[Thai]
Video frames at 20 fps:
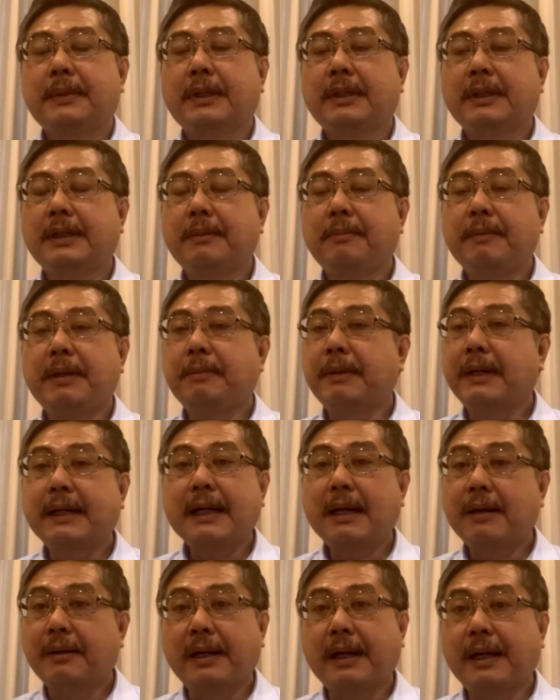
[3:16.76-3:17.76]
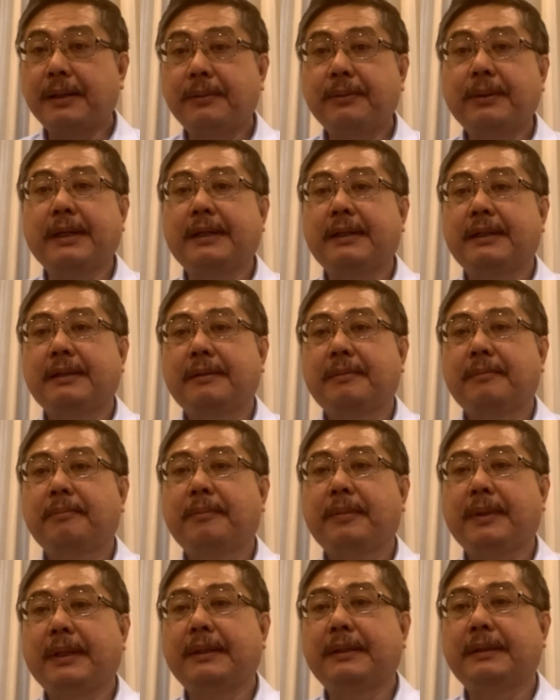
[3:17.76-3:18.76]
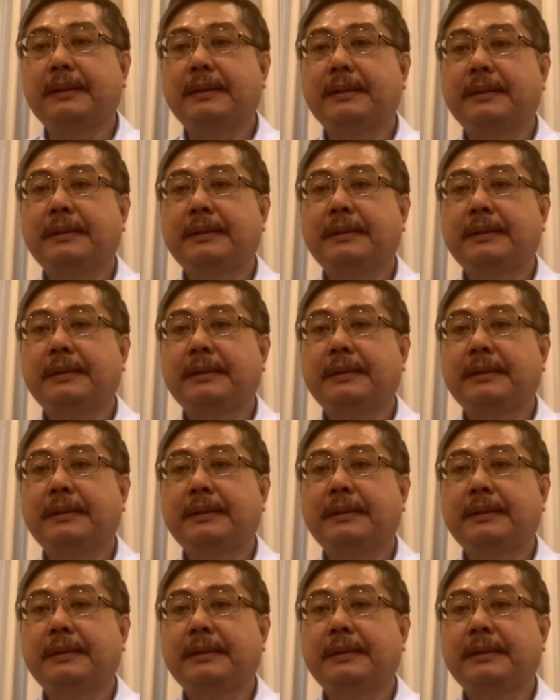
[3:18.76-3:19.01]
ก็คือมีพรรคก้าวไกลด้วยเป็น